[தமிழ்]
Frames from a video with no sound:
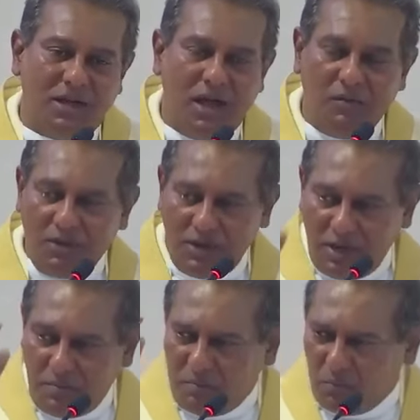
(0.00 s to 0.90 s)

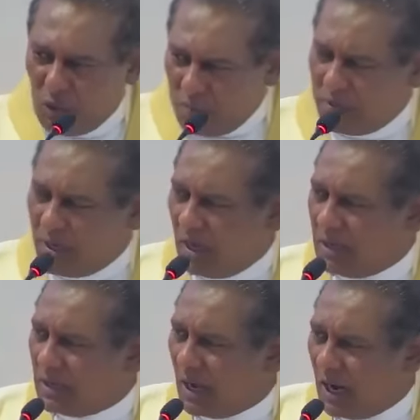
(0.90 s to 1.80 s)
அவங்களிடம்
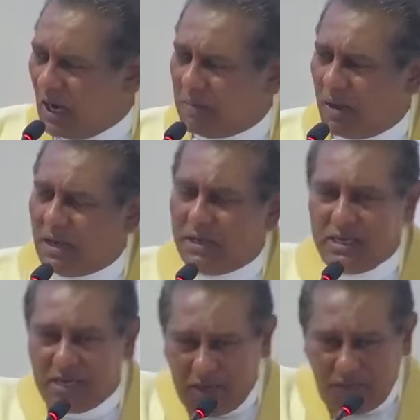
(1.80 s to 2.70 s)
முழுமையாக ஆழமாக
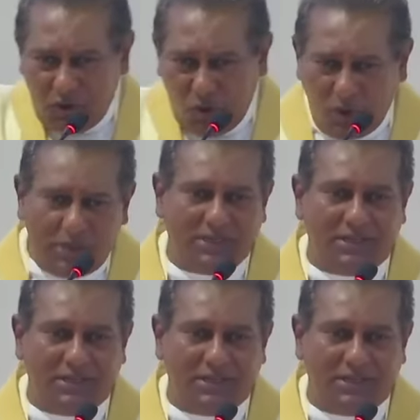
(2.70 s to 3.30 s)
இறைவனோடு